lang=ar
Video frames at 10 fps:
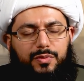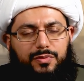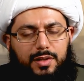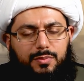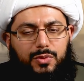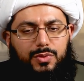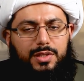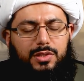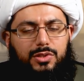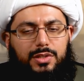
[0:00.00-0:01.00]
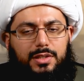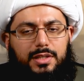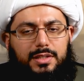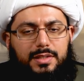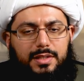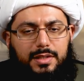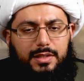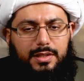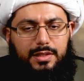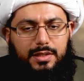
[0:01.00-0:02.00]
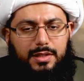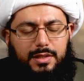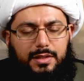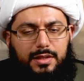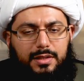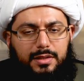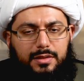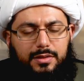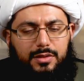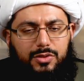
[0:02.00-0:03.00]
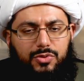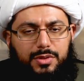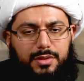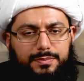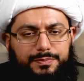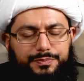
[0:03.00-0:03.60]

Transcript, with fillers: فلم يسجل لنا التاريخ أن هذا الرجل